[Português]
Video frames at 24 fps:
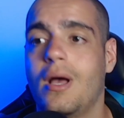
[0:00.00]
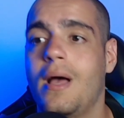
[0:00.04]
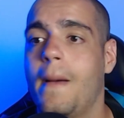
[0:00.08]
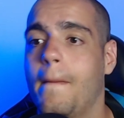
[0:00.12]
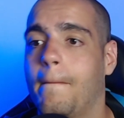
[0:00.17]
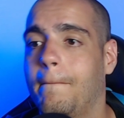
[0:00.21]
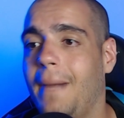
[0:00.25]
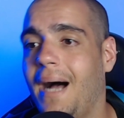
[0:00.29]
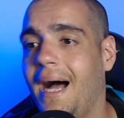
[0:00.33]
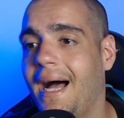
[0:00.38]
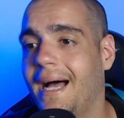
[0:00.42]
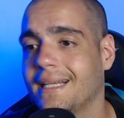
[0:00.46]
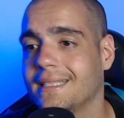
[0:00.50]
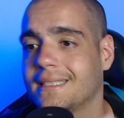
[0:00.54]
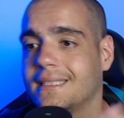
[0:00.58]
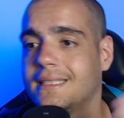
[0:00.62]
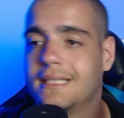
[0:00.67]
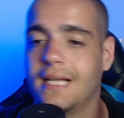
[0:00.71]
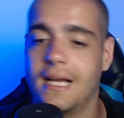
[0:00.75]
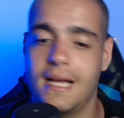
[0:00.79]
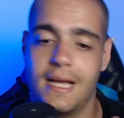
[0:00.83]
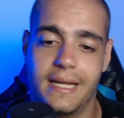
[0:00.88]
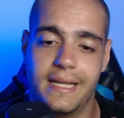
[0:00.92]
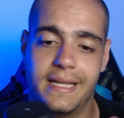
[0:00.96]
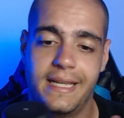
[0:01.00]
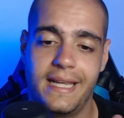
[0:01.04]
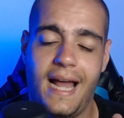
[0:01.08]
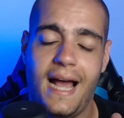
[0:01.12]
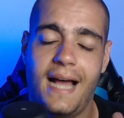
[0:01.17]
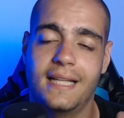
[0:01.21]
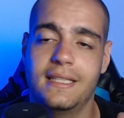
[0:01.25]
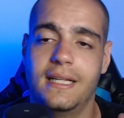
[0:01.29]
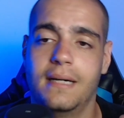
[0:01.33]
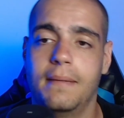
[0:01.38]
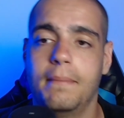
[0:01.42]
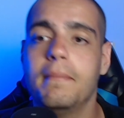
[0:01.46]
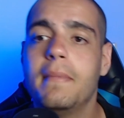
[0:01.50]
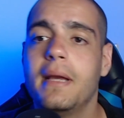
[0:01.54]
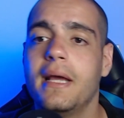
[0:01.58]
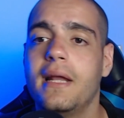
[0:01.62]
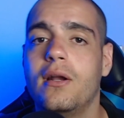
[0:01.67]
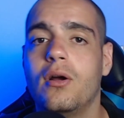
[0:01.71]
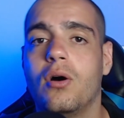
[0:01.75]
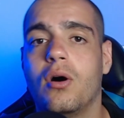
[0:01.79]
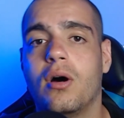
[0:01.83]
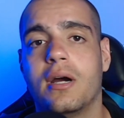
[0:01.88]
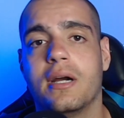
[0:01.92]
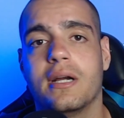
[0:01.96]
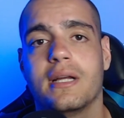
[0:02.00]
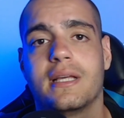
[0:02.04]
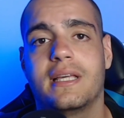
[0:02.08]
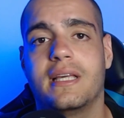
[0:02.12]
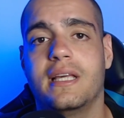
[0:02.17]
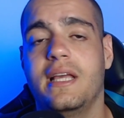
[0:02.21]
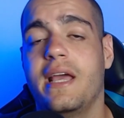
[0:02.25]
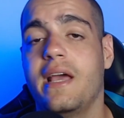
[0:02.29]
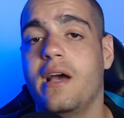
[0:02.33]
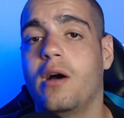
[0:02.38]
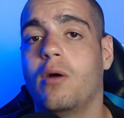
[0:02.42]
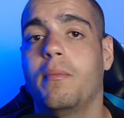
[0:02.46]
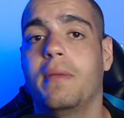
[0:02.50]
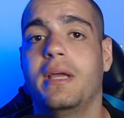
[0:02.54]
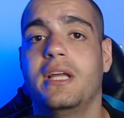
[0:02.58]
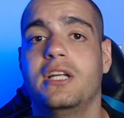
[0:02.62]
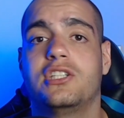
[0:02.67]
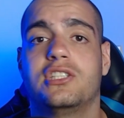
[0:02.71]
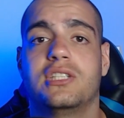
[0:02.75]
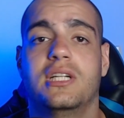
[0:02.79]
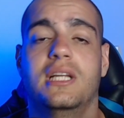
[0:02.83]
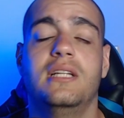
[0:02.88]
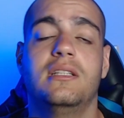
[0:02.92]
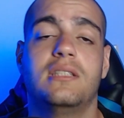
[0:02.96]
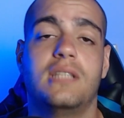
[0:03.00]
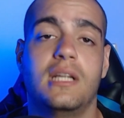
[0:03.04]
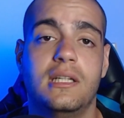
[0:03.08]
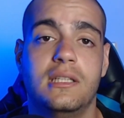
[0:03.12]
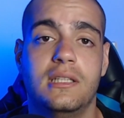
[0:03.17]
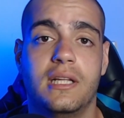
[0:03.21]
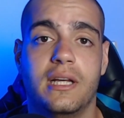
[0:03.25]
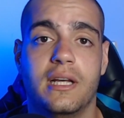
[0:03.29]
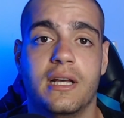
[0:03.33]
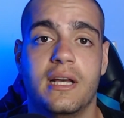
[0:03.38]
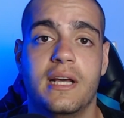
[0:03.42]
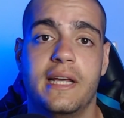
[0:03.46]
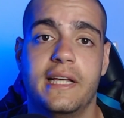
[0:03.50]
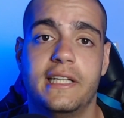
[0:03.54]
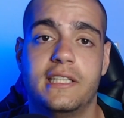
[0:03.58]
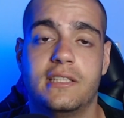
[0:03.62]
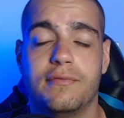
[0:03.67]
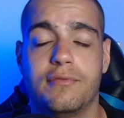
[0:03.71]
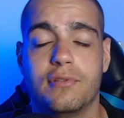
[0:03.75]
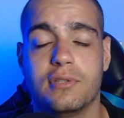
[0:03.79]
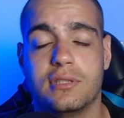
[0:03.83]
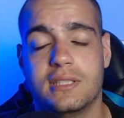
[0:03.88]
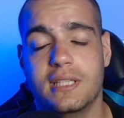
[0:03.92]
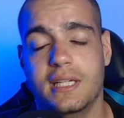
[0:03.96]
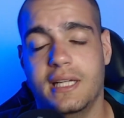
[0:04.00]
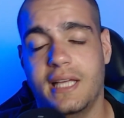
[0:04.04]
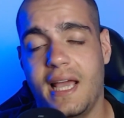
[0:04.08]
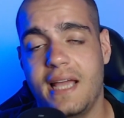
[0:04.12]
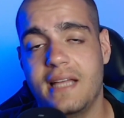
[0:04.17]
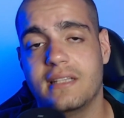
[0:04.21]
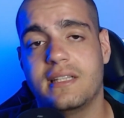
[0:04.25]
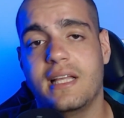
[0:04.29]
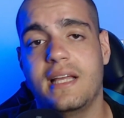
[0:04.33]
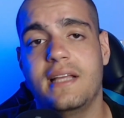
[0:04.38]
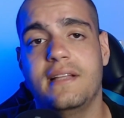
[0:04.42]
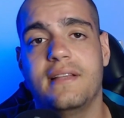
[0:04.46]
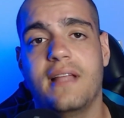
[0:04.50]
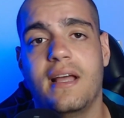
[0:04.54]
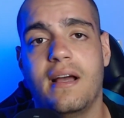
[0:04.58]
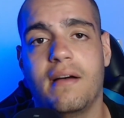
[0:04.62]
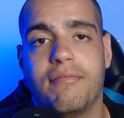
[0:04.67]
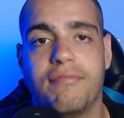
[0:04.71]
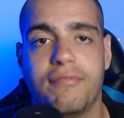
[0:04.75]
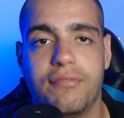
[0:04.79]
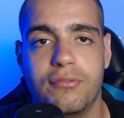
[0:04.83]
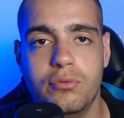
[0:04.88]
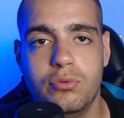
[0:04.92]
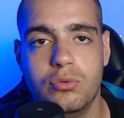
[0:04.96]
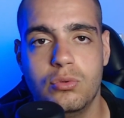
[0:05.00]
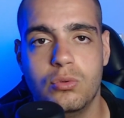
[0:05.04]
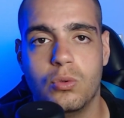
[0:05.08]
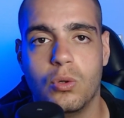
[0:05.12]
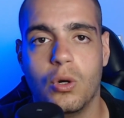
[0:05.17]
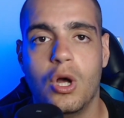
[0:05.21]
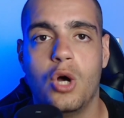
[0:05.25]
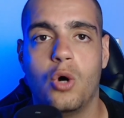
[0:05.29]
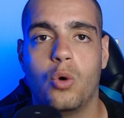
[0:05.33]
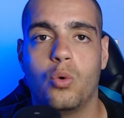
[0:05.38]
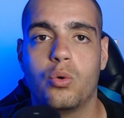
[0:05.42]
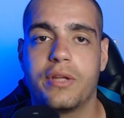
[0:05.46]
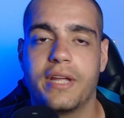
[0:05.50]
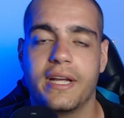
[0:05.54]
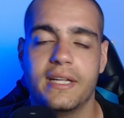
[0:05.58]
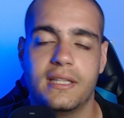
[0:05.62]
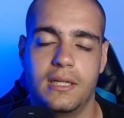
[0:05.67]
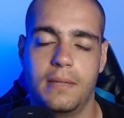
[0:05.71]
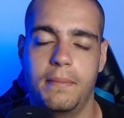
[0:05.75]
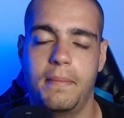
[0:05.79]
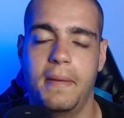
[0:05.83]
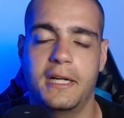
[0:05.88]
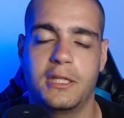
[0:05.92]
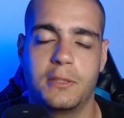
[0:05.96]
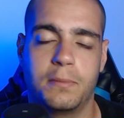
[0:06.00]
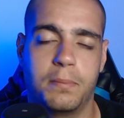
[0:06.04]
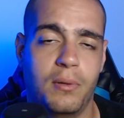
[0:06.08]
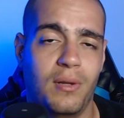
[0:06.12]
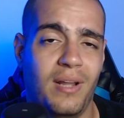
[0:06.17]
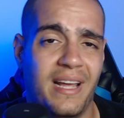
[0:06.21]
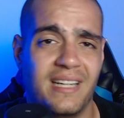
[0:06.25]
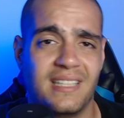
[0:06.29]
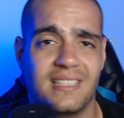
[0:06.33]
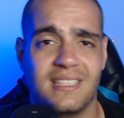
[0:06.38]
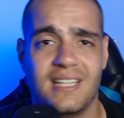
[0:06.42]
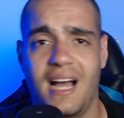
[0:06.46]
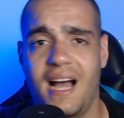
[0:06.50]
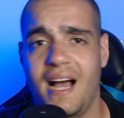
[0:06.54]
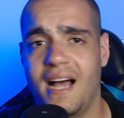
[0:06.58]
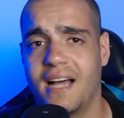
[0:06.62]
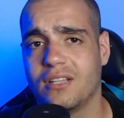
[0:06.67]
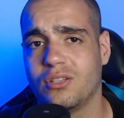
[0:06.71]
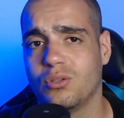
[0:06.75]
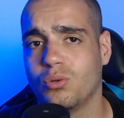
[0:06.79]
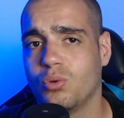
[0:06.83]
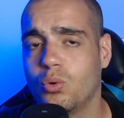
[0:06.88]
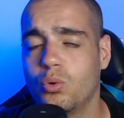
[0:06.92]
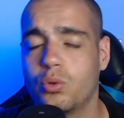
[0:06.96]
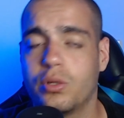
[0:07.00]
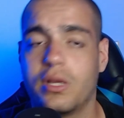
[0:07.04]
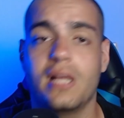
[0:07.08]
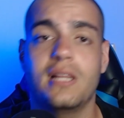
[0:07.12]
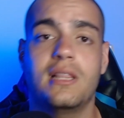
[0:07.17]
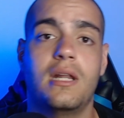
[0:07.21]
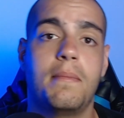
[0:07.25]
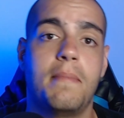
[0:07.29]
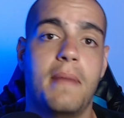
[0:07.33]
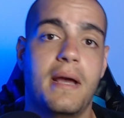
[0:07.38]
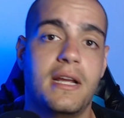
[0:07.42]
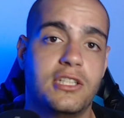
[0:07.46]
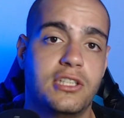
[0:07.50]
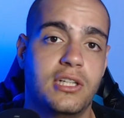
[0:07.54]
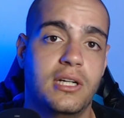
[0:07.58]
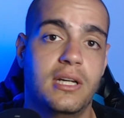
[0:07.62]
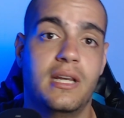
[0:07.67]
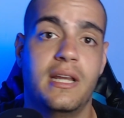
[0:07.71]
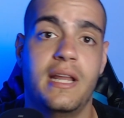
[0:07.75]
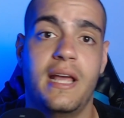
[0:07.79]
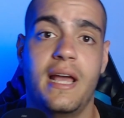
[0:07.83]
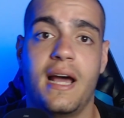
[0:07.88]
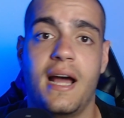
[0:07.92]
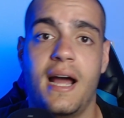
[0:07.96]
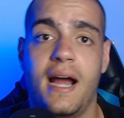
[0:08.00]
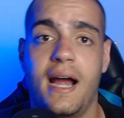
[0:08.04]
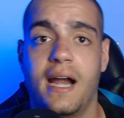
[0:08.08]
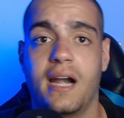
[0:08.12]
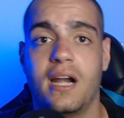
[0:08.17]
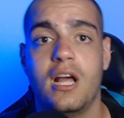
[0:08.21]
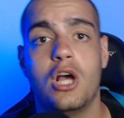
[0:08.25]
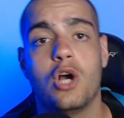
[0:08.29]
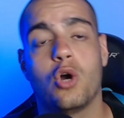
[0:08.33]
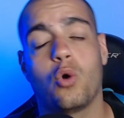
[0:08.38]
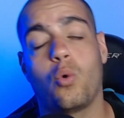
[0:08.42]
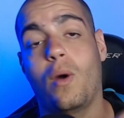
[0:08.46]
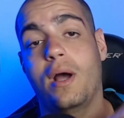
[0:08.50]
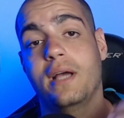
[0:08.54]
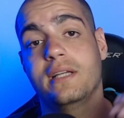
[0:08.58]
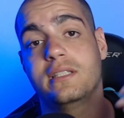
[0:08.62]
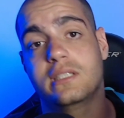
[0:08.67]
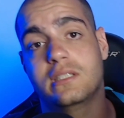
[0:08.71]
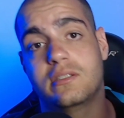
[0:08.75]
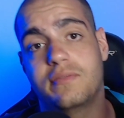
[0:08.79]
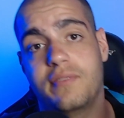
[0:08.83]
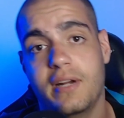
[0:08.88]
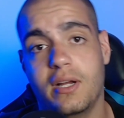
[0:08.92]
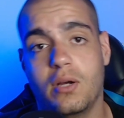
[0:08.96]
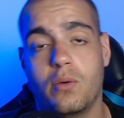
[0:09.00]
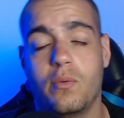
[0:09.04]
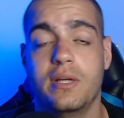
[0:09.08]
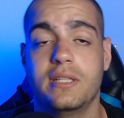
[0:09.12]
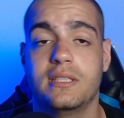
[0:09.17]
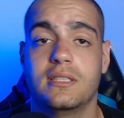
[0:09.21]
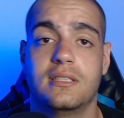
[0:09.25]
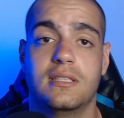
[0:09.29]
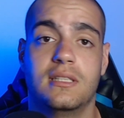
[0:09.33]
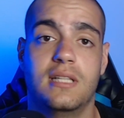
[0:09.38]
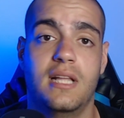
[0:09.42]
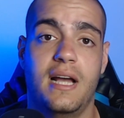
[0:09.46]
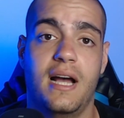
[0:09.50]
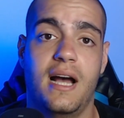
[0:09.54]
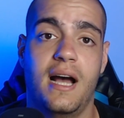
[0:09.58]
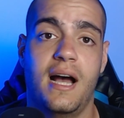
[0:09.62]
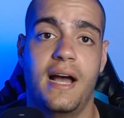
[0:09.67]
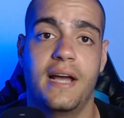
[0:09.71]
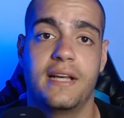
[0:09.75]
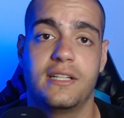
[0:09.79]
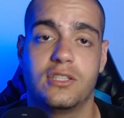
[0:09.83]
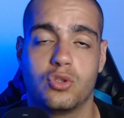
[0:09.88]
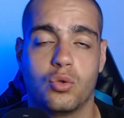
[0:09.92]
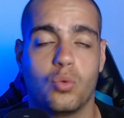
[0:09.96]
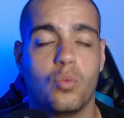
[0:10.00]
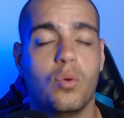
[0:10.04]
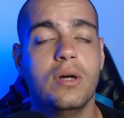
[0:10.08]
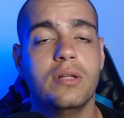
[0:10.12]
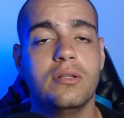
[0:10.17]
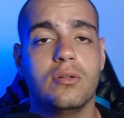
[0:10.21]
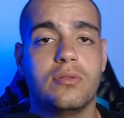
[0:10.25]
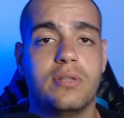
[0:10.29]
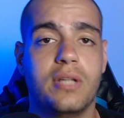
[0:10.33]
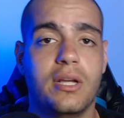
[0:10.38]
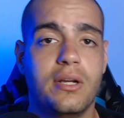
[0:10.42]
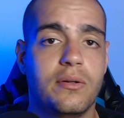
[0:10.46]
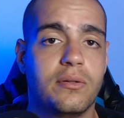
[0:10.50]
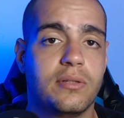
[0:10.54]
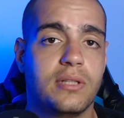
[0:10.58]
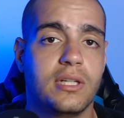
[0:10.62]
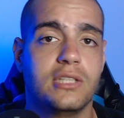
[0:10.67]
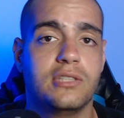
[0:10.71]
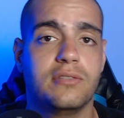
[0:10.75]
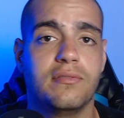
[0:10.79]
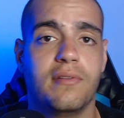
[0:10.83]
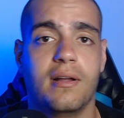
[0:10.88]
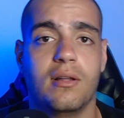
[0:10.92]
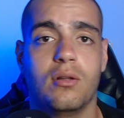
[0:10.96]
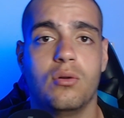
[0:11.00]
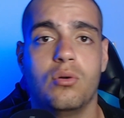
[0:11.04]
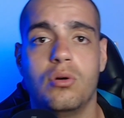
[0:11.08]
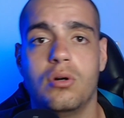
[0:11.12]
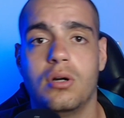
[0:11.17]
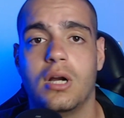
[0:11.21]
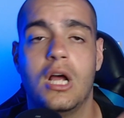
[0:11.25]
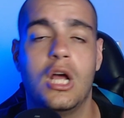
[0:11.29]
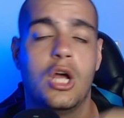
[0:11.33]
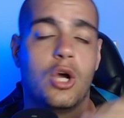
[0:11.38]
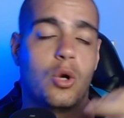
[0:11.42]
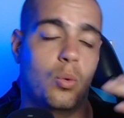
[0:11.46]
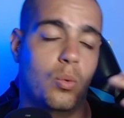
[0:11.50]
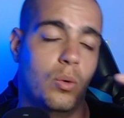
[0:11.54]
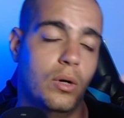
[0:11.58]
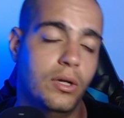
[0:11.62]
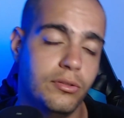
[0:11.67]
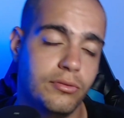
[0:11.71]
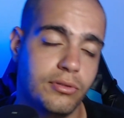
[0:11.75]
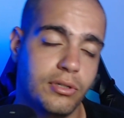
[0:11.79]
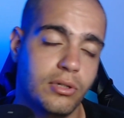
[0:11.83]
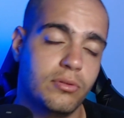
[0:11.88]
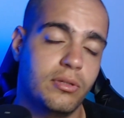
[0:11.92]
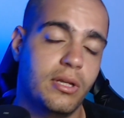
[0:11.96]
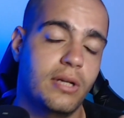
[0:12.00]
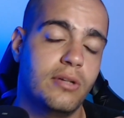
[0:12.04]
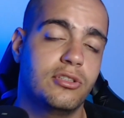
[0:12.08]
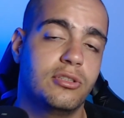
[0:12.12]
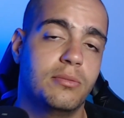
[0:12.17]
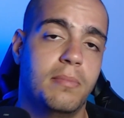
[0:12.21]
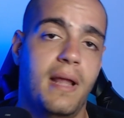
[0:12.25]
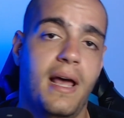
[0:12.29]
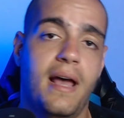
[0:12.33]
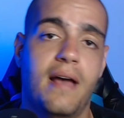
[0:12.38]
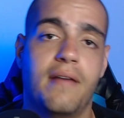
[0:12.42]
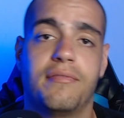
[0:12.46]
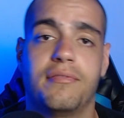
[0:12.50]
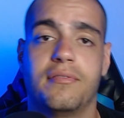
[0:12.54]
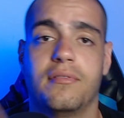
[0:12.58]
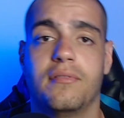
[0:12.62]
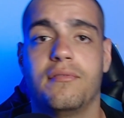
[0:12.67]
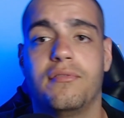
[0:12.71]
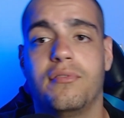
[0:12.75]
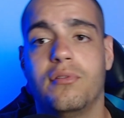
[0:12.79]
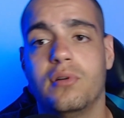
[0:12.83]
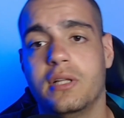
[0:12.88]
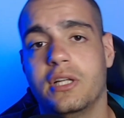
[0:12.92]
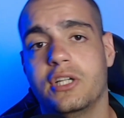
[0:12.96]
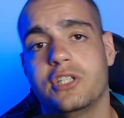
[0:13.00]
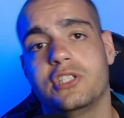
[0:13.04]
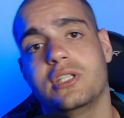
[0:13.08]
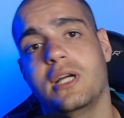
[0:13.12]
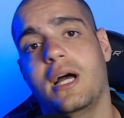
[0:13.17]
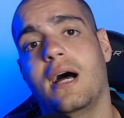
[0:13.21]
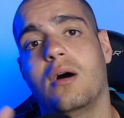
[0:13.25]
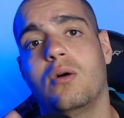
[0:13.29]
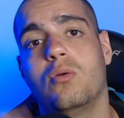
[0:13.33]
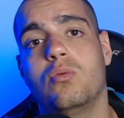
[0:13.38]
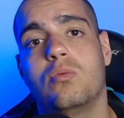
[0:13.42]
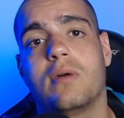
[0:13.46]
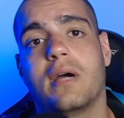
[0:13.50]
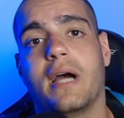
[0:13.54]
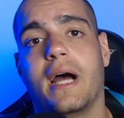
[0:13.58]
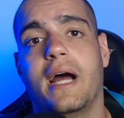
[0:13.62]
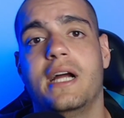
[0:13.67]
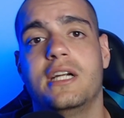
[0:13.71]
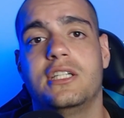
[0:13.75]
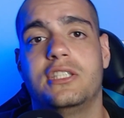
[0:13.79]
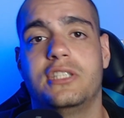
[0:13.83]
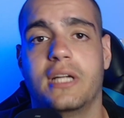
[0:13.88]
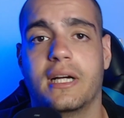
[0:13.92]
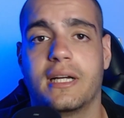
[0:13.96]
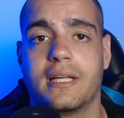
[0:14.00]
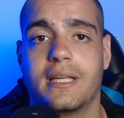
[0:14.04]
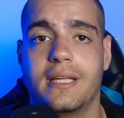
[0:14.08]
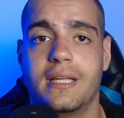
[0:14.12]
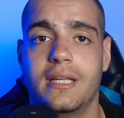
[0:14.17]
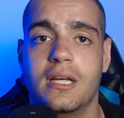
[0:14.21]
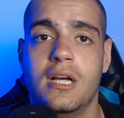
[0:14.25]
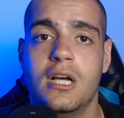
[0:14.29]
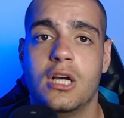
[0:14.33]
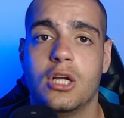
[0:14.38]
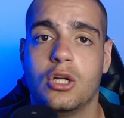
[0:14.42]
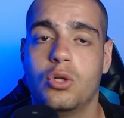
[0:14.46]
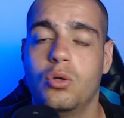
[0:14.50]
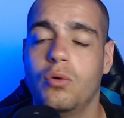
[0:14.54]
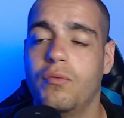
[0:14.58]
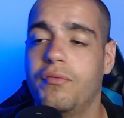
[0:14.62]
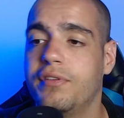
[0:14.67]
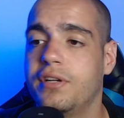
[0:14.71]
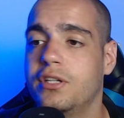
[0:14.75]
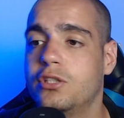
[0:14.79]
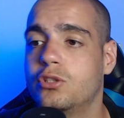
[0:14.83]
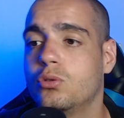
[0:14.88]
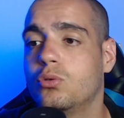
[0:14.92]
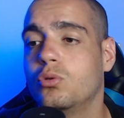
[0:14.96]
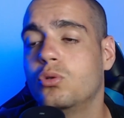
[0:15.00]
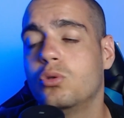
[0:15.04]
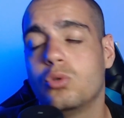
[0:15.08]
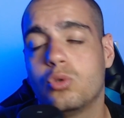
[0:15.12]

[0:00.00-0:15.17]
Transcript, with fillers: Mas Nada melhor que realmente entender. E se você quer entender a fundo o que é tribet polarizado, o que é tribet linear, quais as frequências ideais, quanto eu tenho que ter de valor, quanto que eu tenho de blefe, vou deixar um card aqui no vídeo do